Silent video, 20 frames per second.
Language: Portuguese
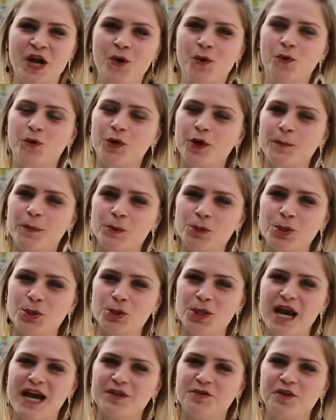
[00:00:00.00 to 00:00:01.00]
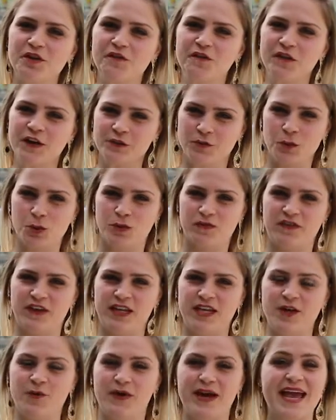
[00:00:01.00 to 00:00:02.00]
O grupo de teatro Infanto
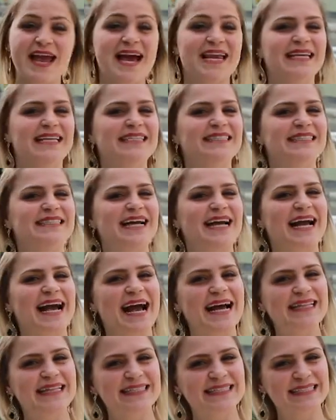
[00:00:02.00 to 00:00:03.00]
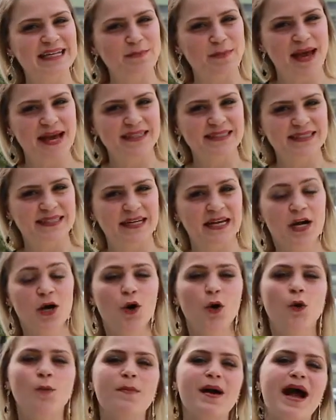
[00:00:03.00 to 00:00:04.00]
Juvenil realiza a cada semestre
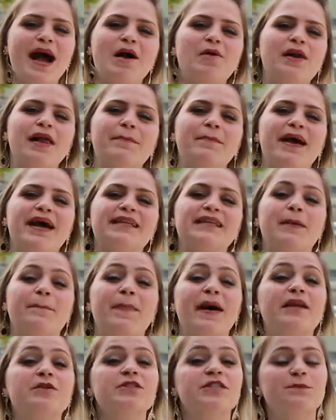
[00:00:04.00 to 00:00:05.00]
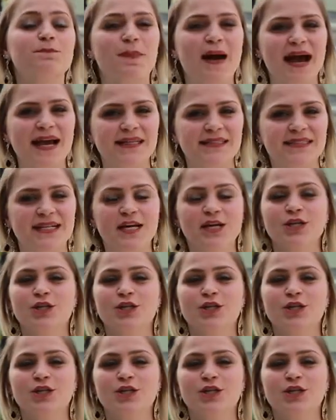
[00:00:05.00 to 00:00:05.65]
uma aula aberta para os pais,